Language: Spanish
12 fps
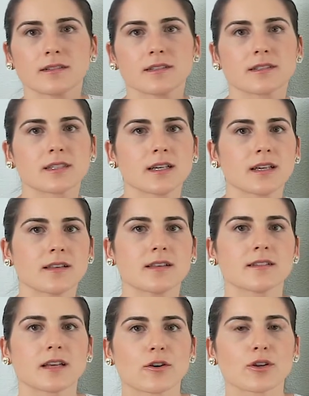se
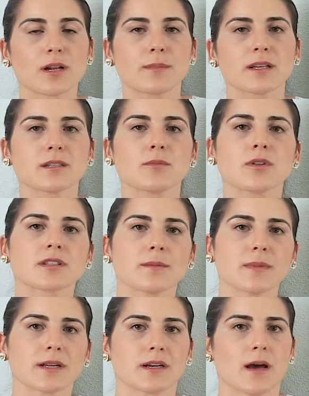desarrolla al máximo de esta
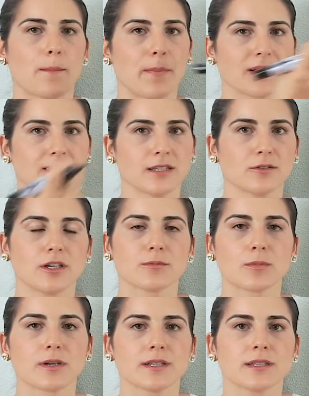manera, pasando el
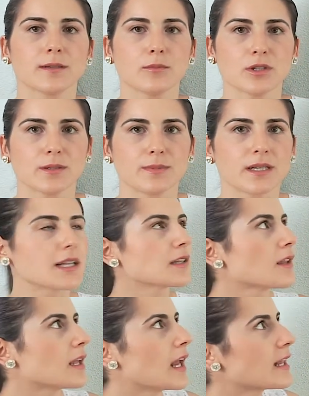exponente
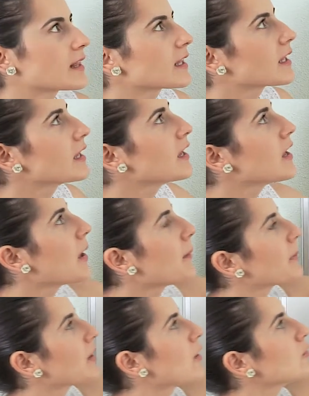multiplicando adelante. Pero